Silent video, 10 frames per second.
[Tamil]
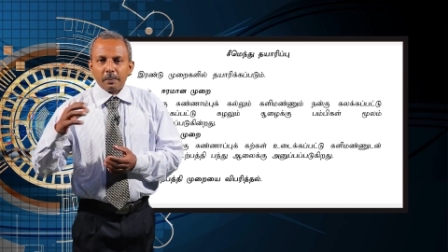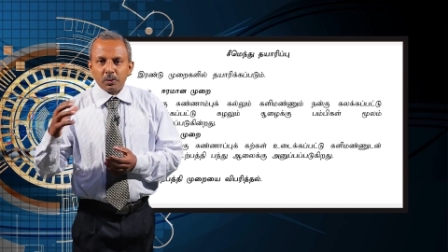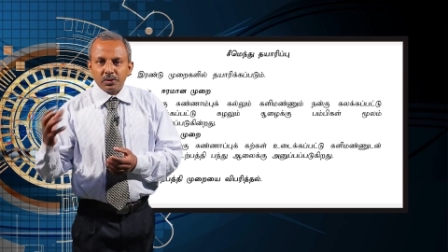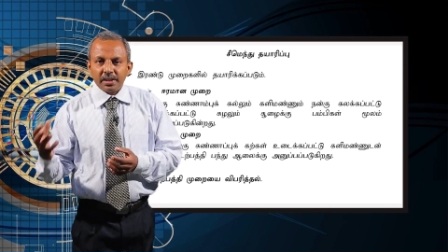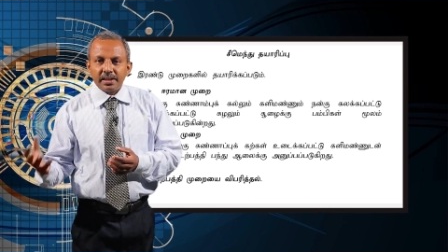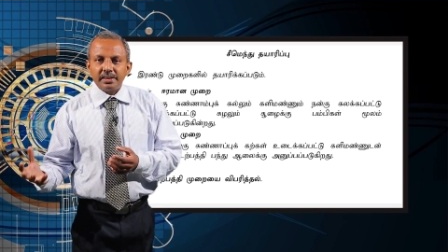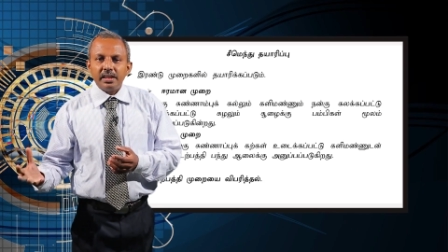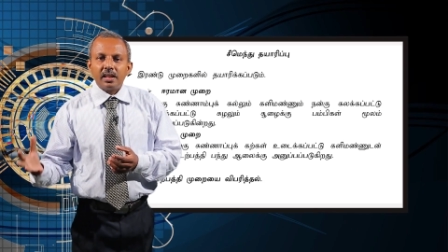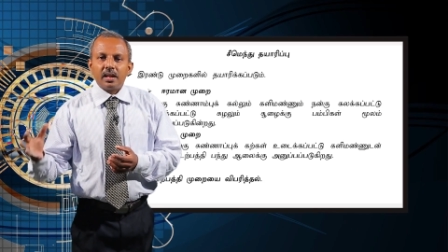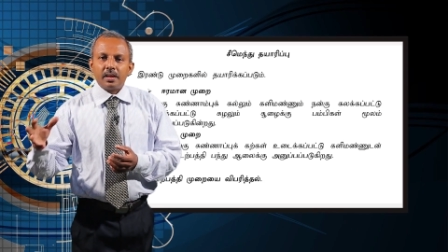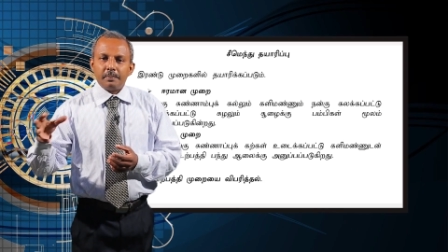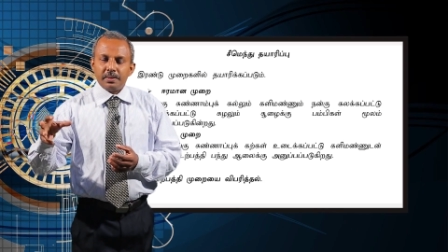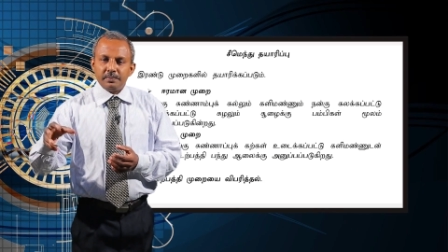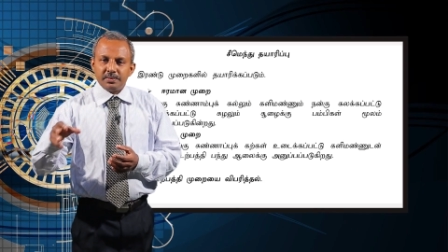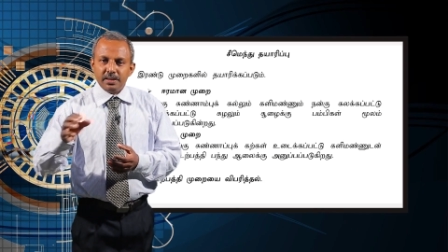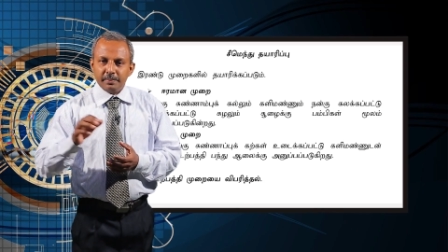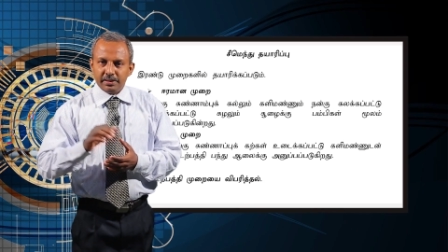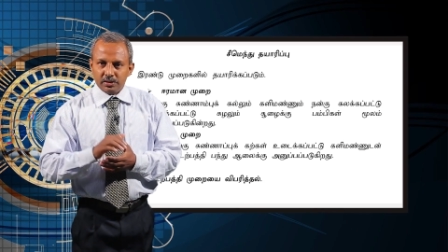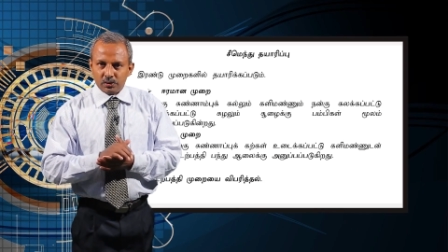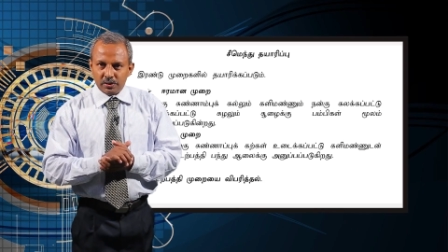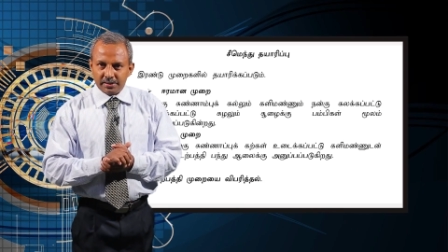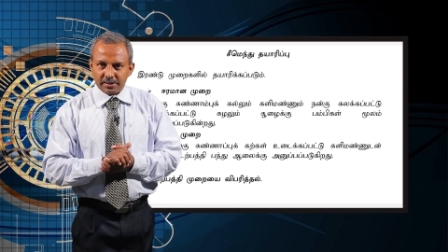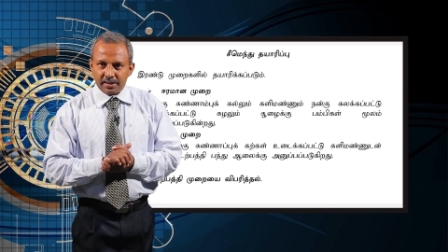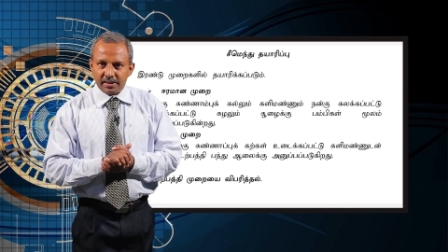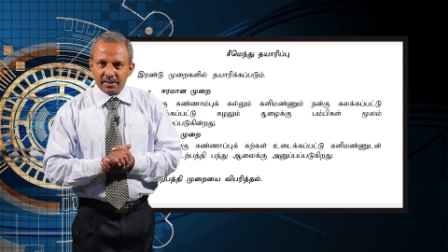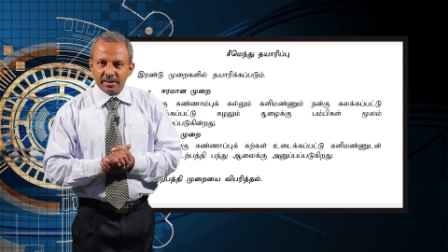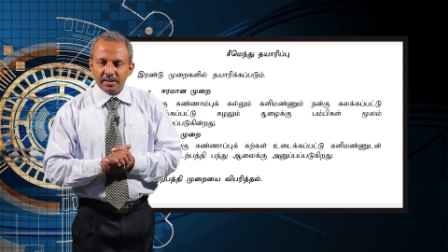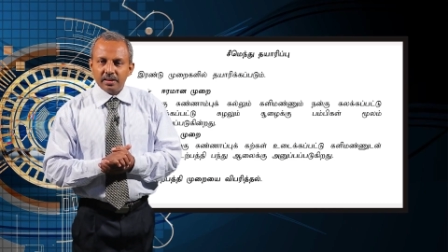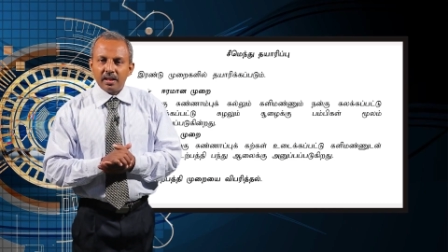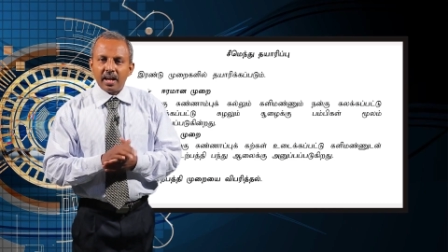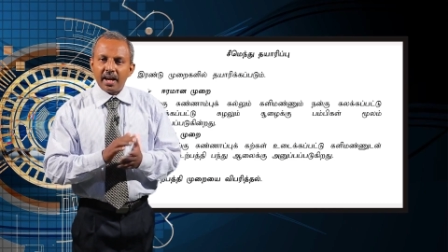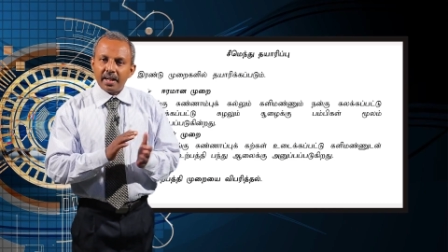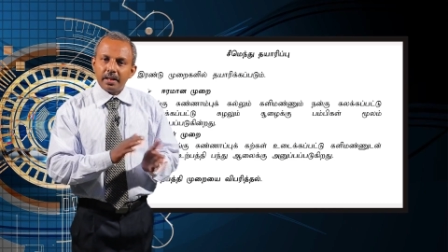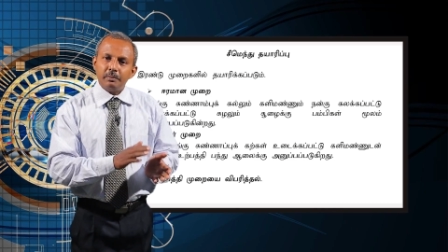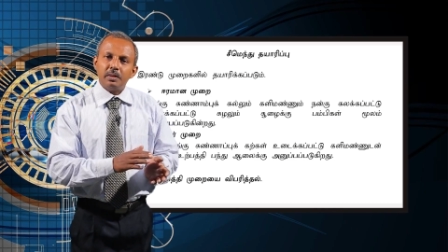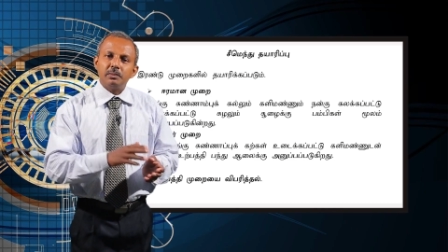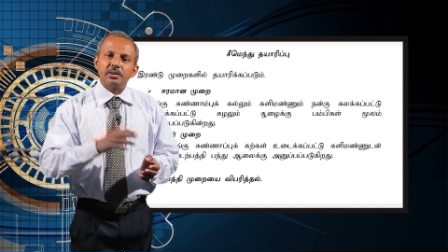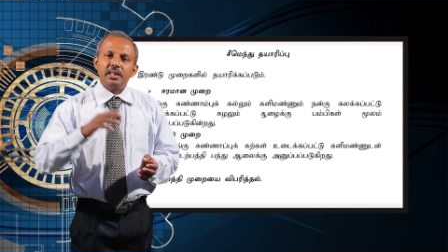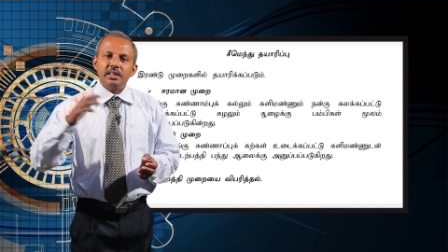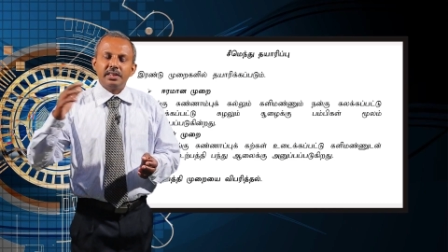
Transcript: புத்தளத்தில் காணப்படும் சீமந்து தொழிற்சாலை ஆரம்பம் முதல்